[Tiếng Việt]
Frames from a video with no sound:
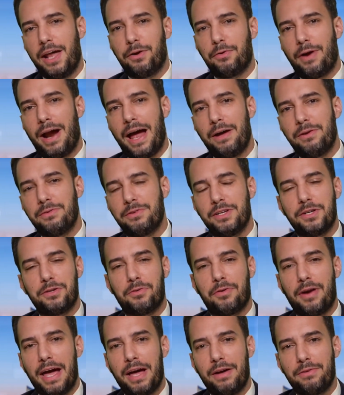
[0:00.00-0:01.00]
Và cái vòng luẩn
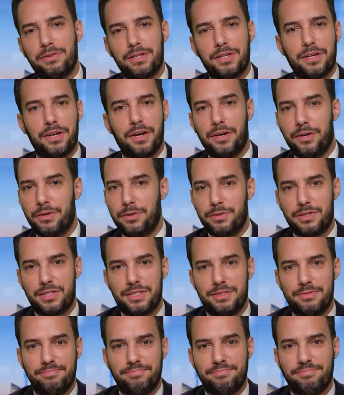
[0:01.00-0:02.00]
quẩn cứ lặp đi lặp
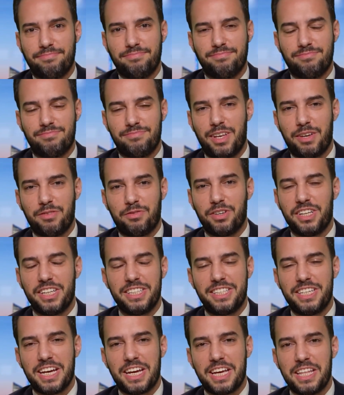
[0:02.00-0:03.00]
lại, họ đã bỏ từ
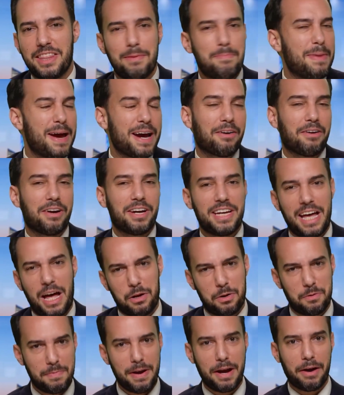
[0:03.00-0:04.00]
vui vẻ ra khỏi
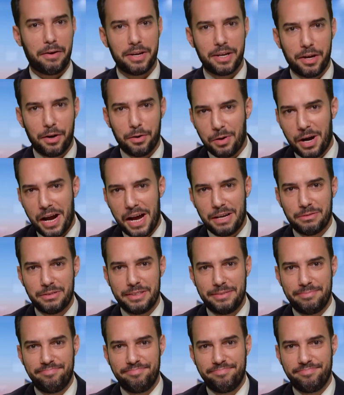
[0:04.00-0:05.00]
vòng quay ngựa gỗ rồi.